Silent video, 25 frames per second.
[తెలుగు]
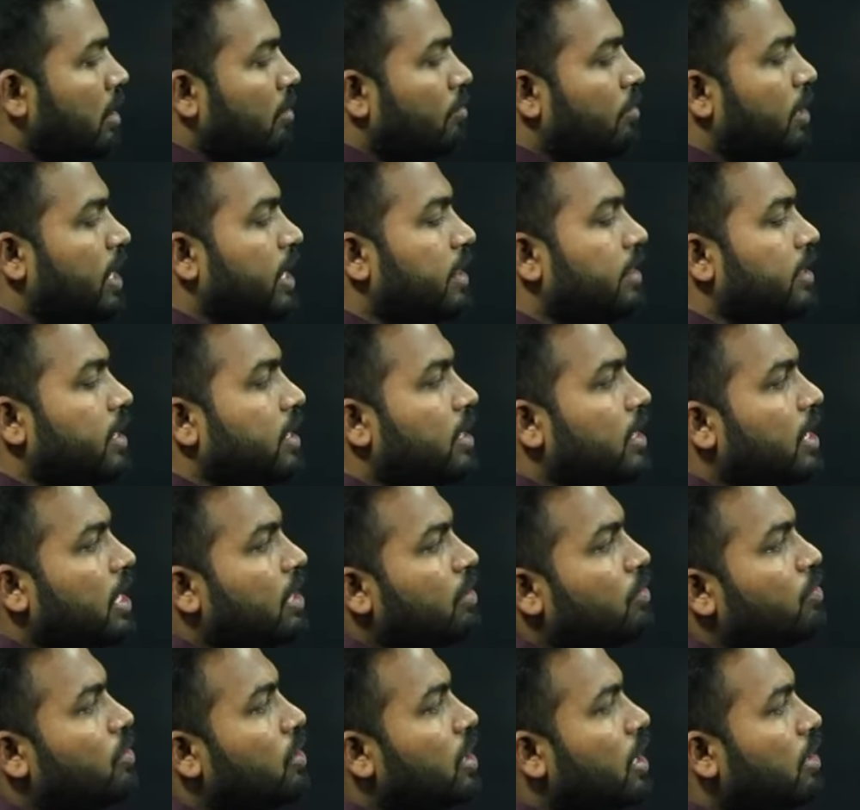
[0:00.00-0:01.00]
మన దగ్గర
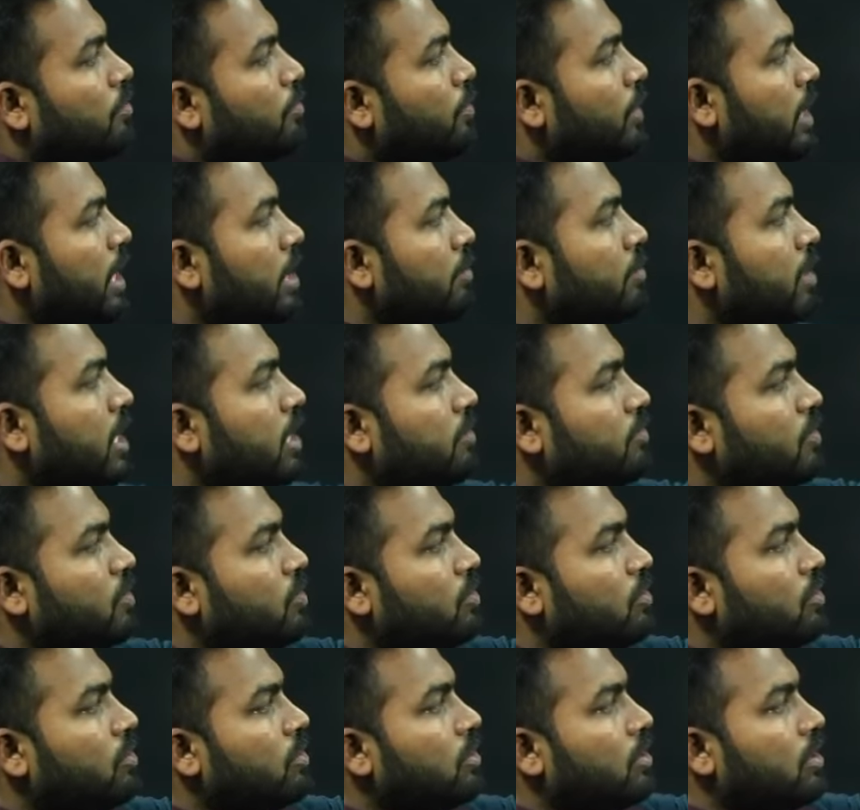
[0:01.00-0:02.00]
ఉన్నప్పుడే మనము
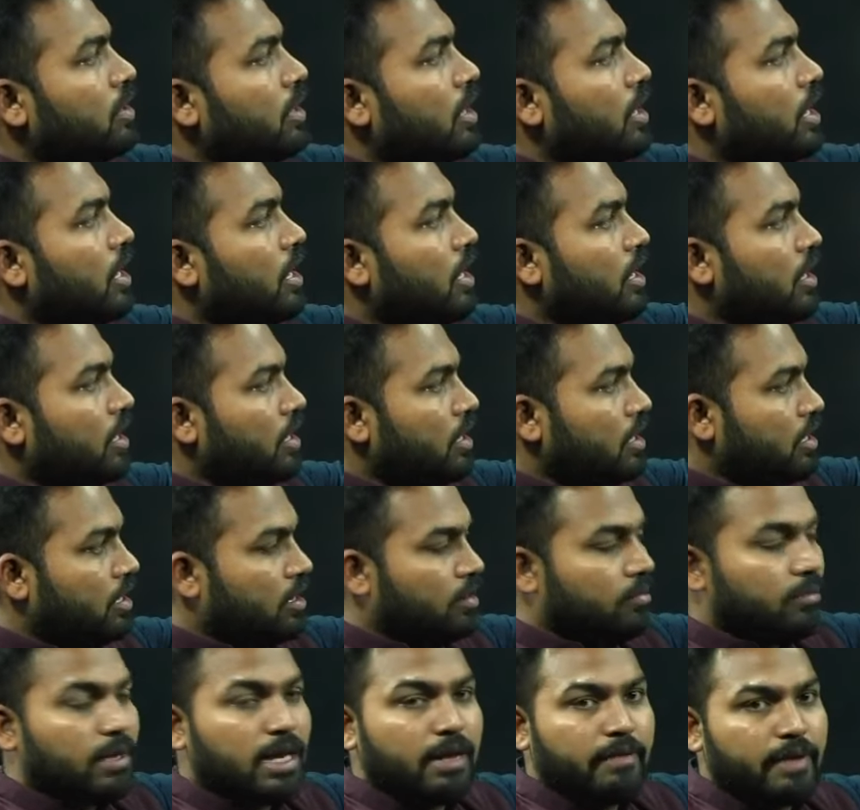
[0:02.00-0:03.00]

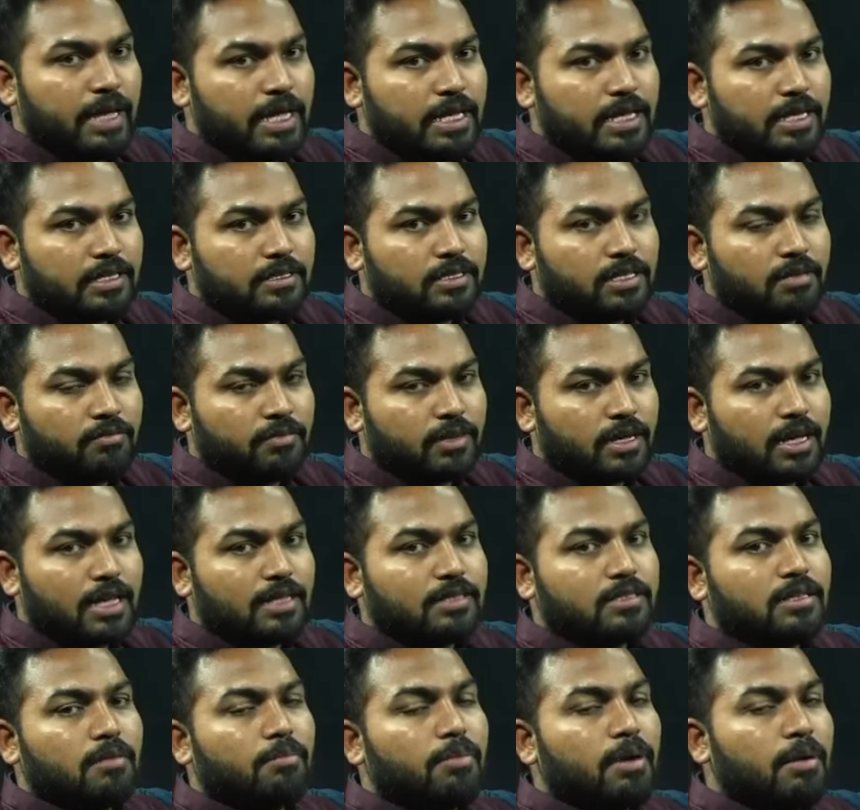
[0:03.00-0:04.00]
మనం ఏం చేస్తాం
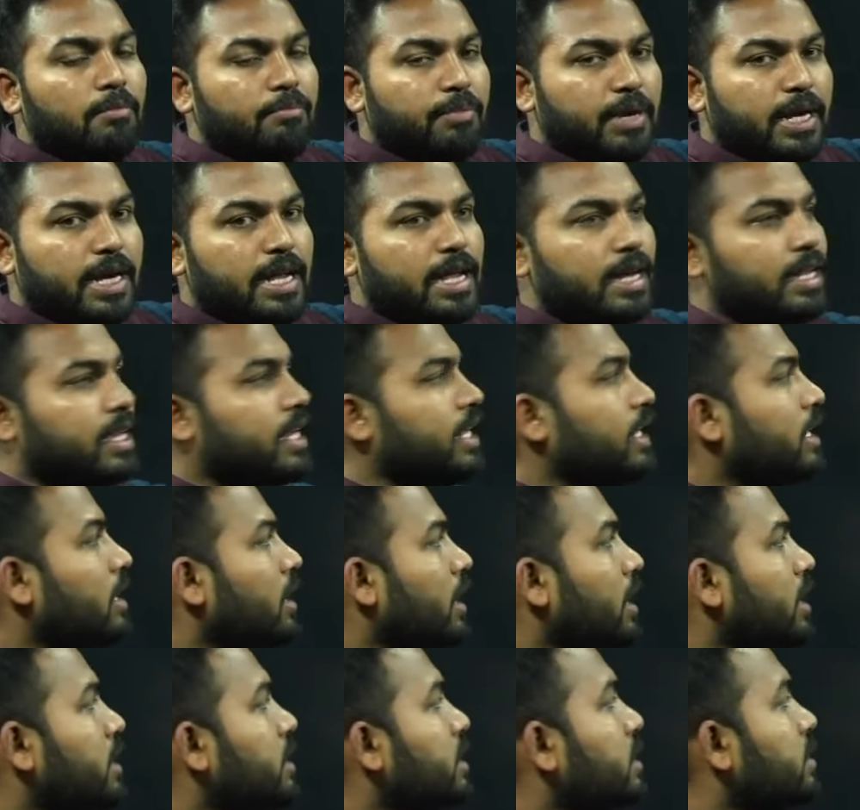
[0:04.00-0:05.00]
కాస్త పంపించడానికి
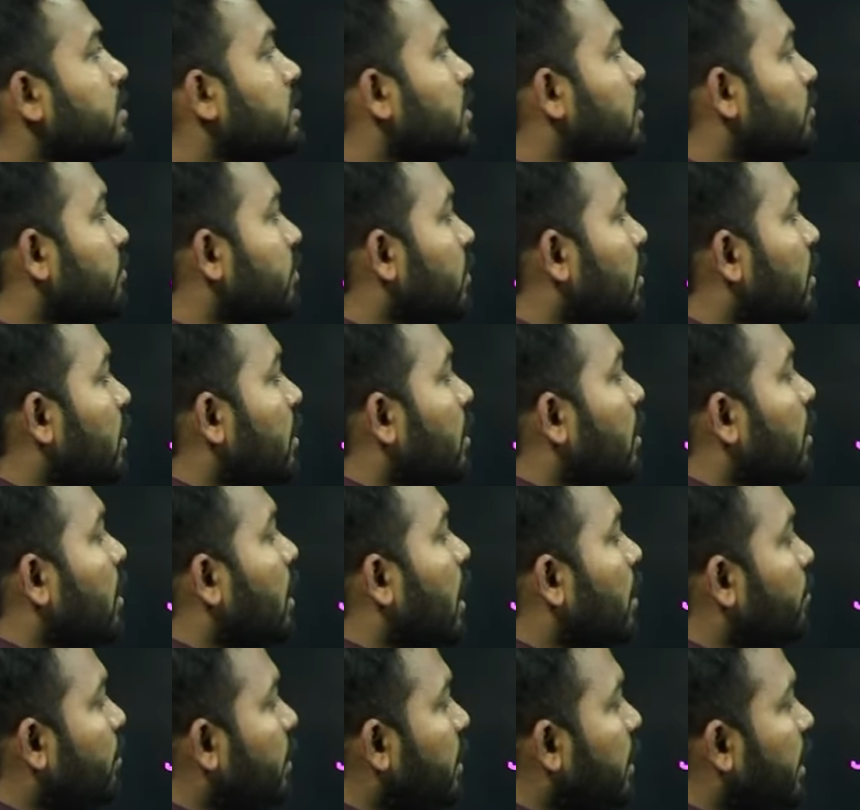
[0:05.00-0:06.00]
ట్రై చేస్తాం
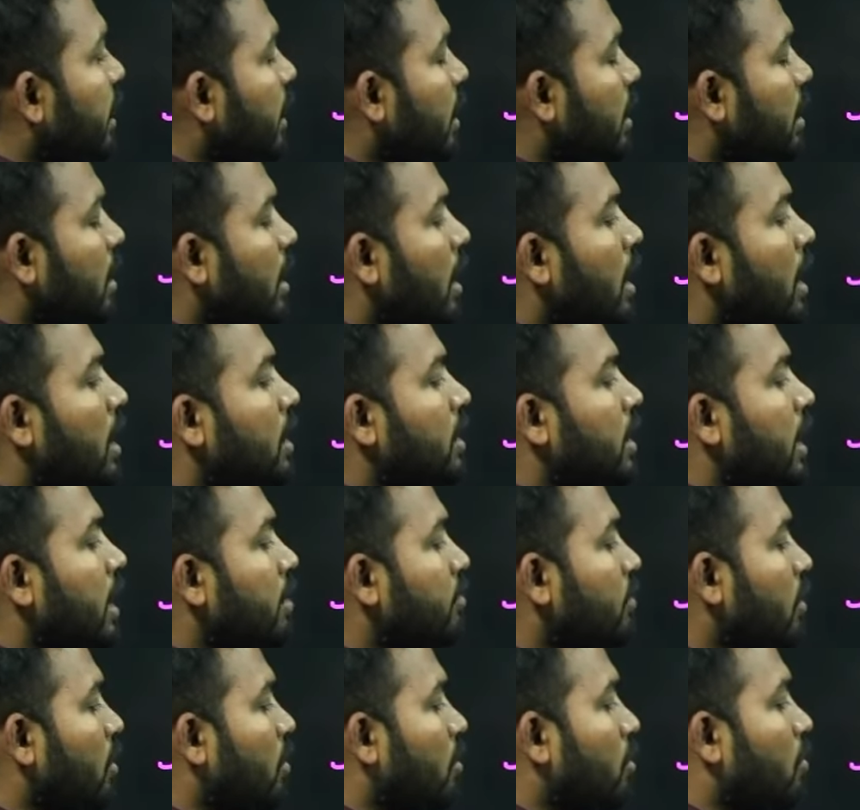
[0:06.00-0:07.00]
కాబట్టి ఆ
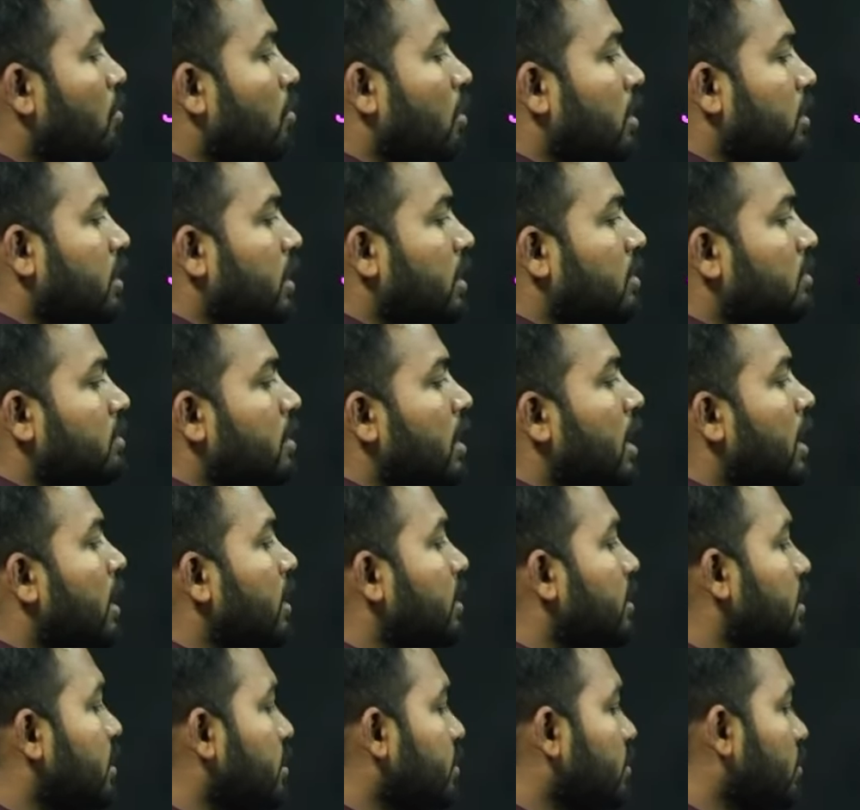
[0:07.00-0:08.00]
టైంలో కొరతకు దారి
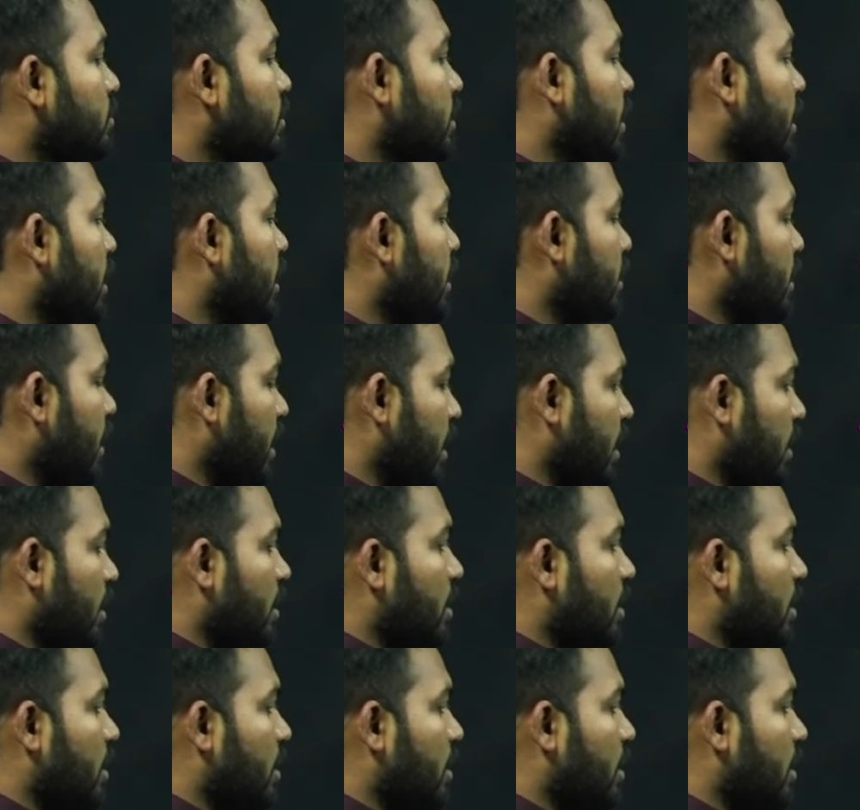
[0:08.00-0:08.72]
తీస్తుంది అనేది